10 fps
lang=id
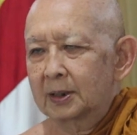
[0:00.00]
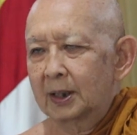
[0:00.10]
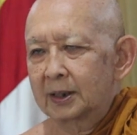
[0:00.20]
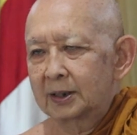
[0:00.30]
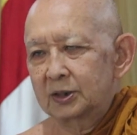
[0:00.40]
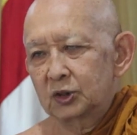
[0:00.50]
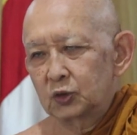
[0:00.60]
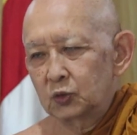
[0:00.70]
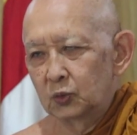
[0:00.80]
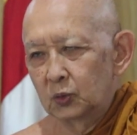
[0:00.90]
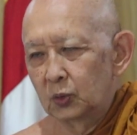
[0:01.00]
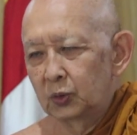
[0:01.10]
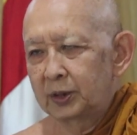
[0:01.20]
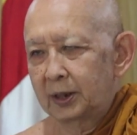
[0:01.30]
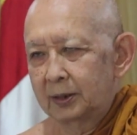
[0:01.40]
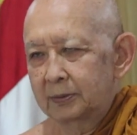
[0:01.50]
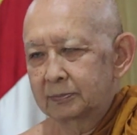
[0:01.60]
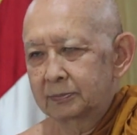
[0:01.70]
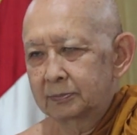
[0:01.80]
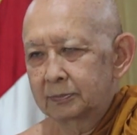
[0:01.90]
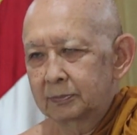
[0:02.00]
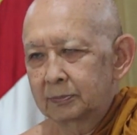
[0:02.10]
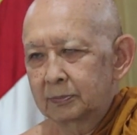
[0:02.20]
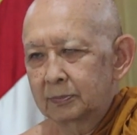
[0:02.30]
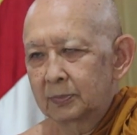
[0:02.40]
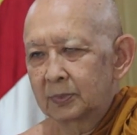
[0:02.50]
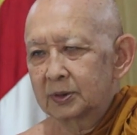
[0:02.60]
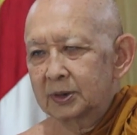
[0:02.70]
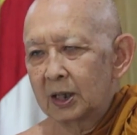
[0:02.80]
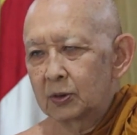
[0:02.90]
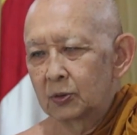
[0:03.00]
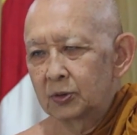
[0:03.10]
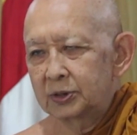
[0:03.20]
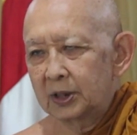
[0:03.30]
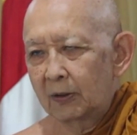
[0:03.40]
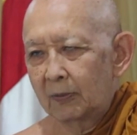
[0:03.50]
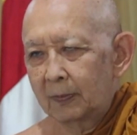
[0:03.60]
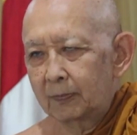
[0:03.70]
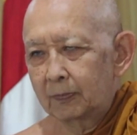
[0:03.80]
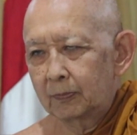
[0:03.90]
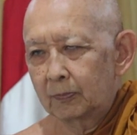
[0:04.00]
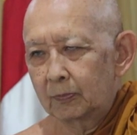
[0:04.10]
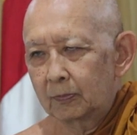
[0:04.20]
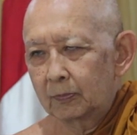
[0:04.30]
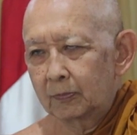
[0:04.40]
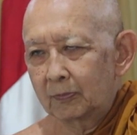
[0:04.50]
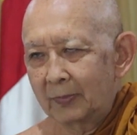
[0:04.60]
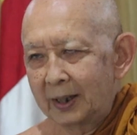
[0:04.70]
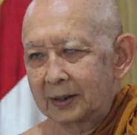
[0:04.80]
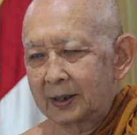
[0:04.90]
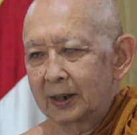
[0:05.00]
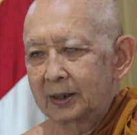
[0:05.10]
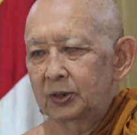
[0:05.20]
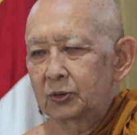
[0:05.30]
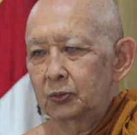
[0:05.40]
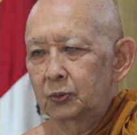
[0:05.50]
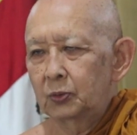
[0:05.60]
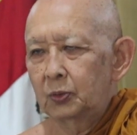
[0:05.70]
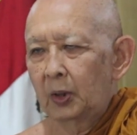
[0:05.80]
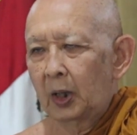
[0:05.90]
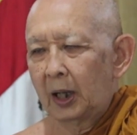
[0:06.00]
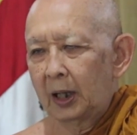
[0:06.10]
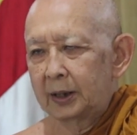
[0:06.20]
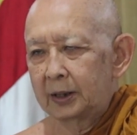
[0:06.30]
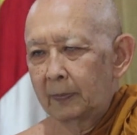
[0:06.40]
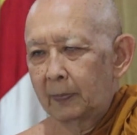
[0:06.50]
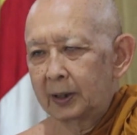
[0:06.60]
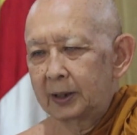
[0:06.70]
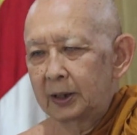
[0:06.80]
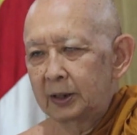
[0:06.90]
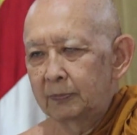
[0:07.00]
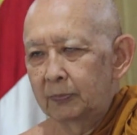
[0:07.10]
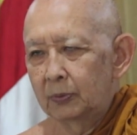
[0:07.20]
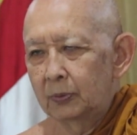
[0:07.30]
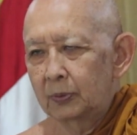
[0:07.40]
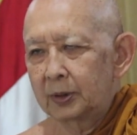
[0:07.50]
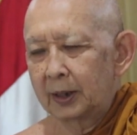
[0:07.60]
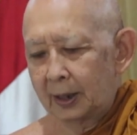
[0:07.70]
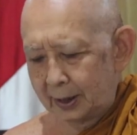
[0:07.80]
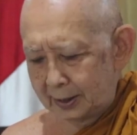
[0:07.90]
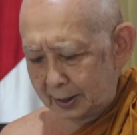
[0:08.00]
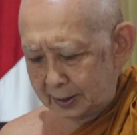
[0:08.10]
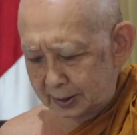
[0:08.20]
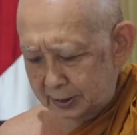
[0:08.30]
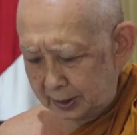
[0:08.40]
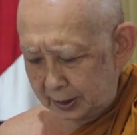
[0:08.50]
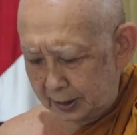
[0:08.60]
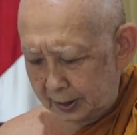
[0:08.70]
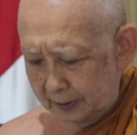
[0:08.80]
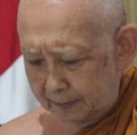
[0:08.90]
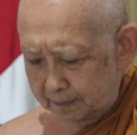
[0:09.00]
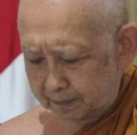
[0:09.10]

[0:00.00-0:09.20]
Karena sesungguhnya tanggung jawab mental itu ada pada ibu dan ayahnya sendiri.